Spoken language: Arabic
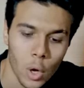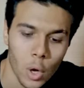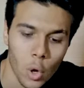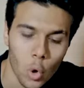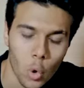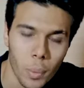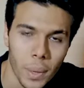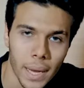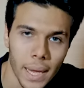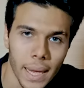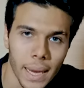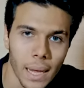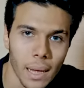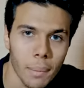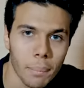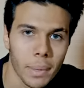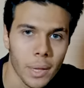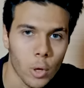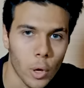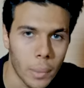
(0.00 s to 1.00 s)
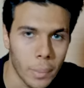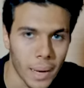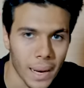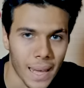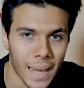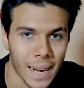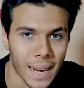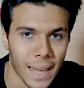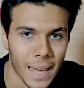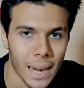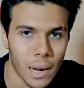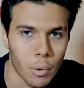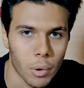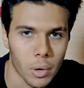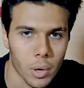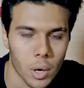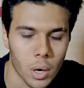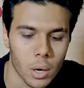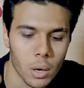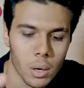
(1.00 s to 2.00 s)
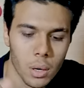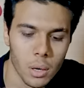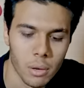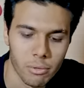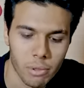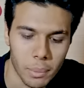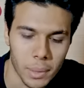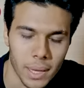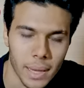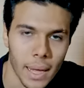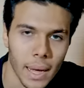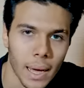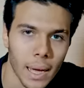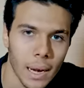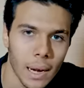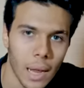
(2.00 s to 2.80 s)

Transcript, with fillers: ومن هنا بتعمل خلخله وراها فبتدخل